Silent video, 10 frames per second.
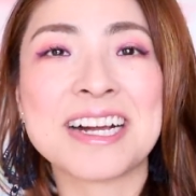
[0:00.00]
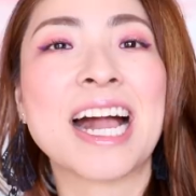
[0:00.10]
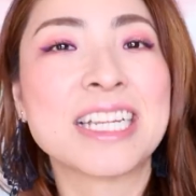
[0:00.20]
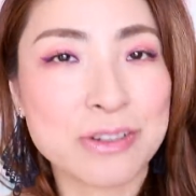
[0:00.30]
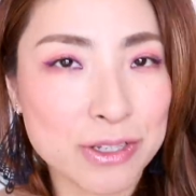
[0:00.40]

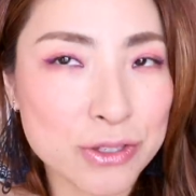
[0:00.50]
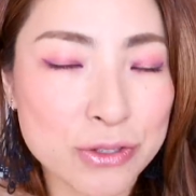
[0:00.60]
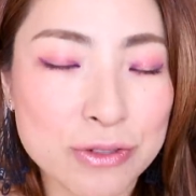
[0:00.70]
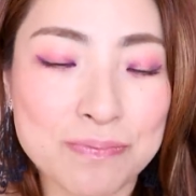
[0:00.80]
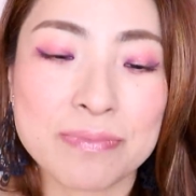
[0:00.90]
感じはす
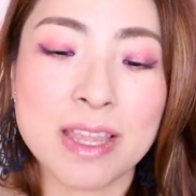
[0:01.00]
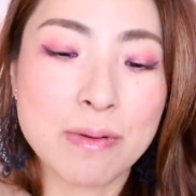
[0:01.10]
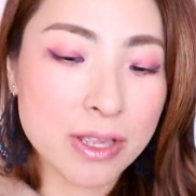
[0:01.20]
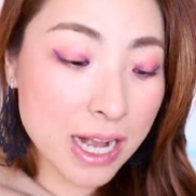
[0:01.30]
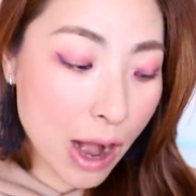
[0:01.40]
るで
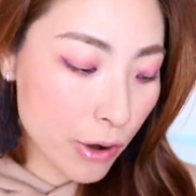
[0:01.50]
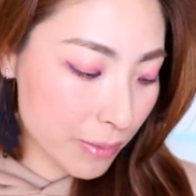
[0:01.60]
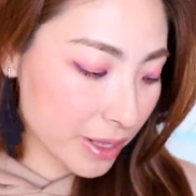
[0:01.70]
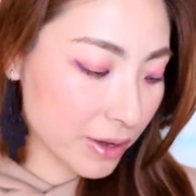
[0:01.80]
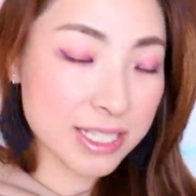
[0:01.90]
もね香り
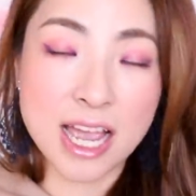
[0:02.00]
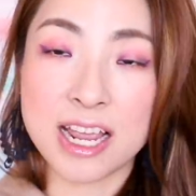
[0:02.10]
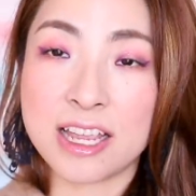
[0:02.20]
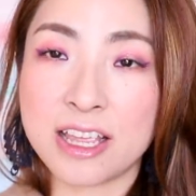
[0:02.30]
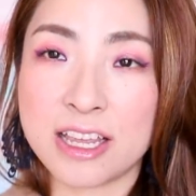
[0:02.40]
までは
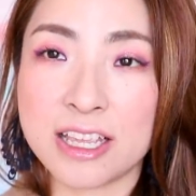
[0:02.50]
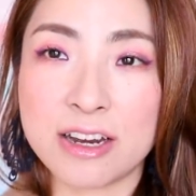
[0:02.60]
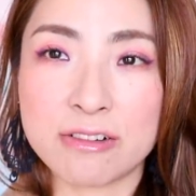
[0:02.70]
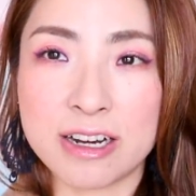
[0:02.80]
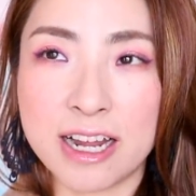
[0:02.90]
再現できな
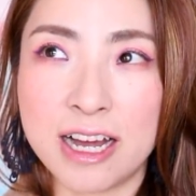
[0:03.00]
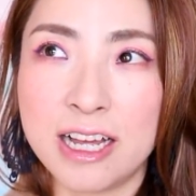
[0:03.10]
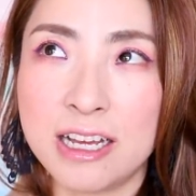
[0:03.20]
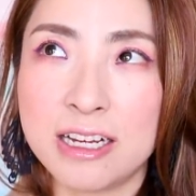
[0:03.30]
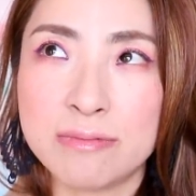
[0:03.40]
いのかな
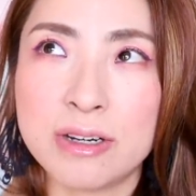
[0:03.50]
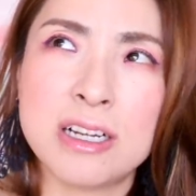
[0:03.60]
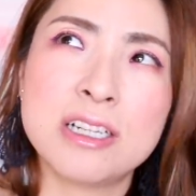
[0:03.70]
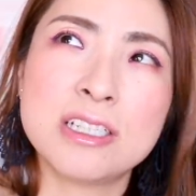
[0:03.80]
まあ、